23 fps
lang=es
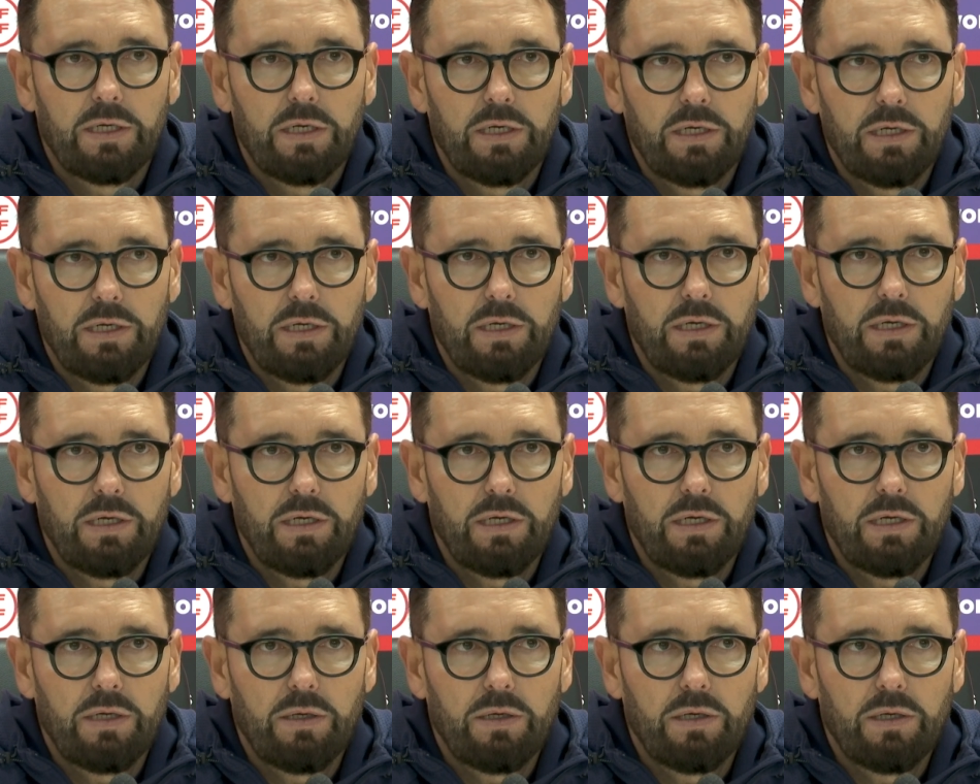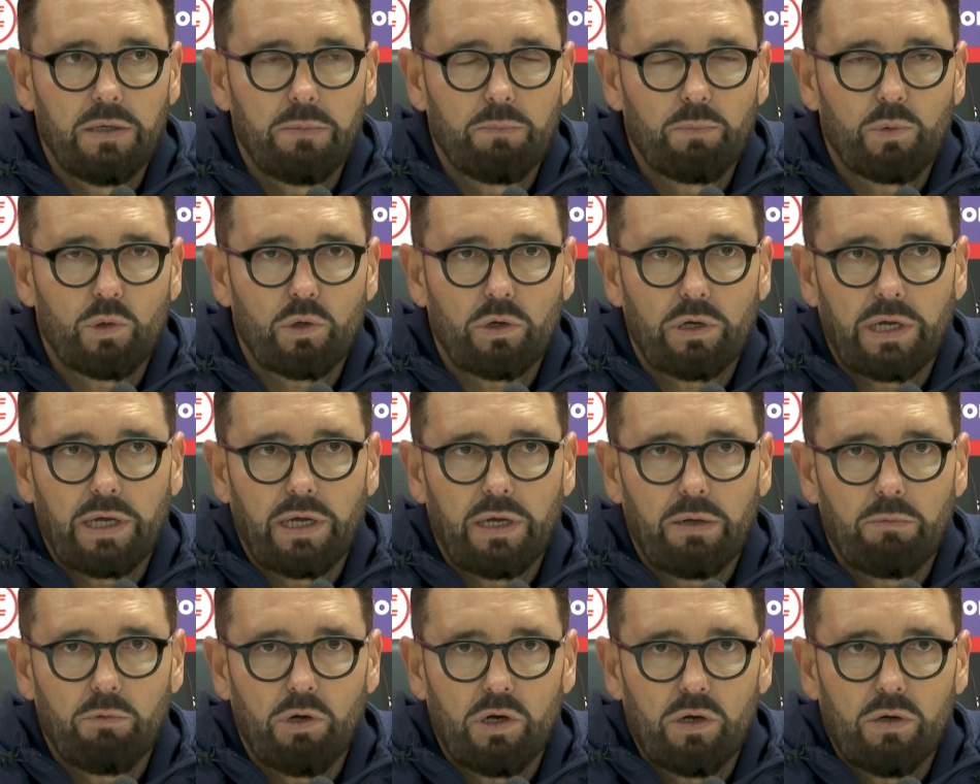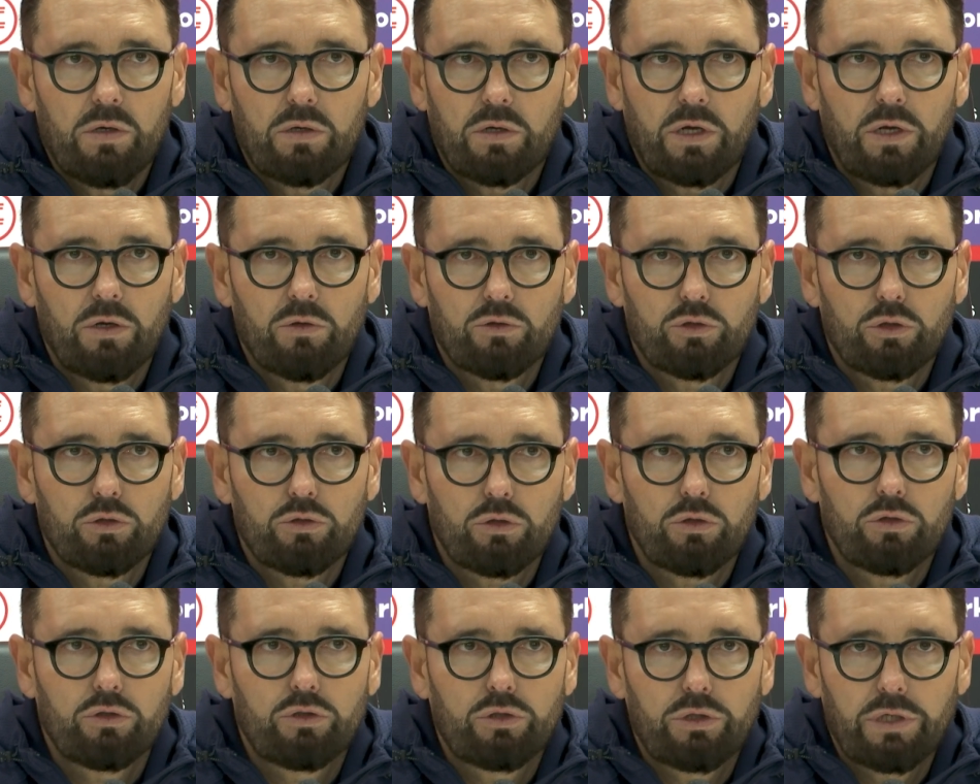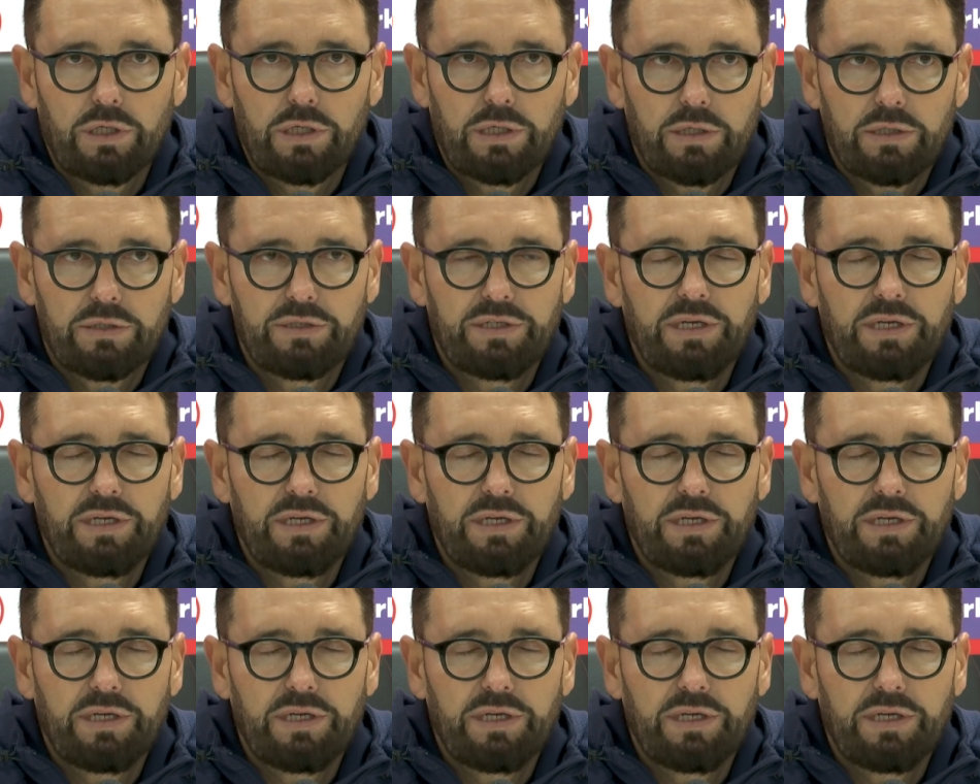Eh, porque bueno, aunque nosotros eh,